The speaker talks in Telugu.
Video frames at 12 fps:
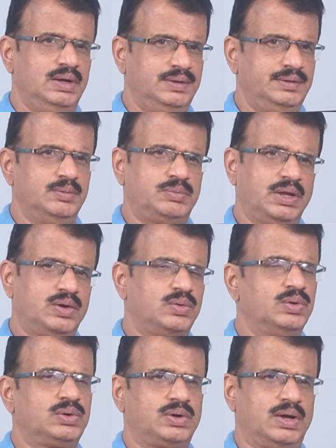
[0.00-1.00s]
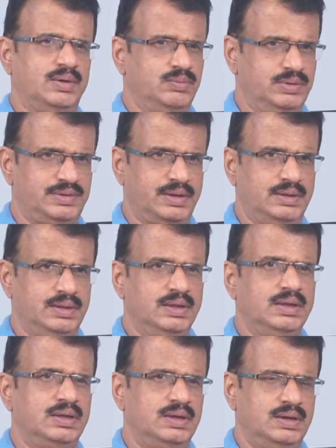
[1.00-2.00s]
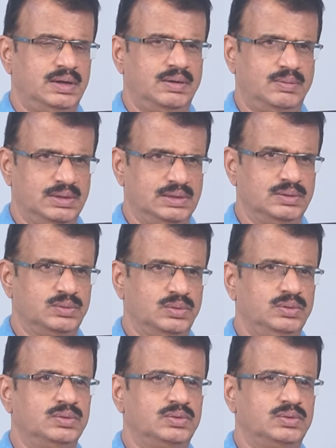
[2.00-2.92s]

అని చెప్తే కోర్టు కన్విన్స్ అయింది ఆ వాదంతో